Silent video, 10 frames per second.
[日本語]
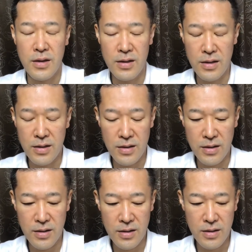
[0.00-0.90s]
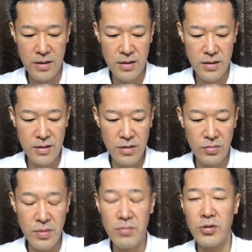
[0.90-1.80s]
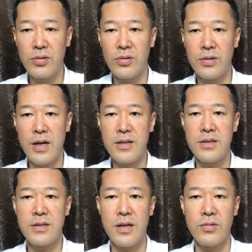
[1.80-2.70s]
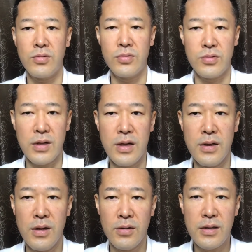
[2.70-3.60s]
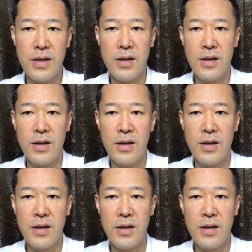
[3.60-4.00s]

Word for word: 結構メモの大事さというかで。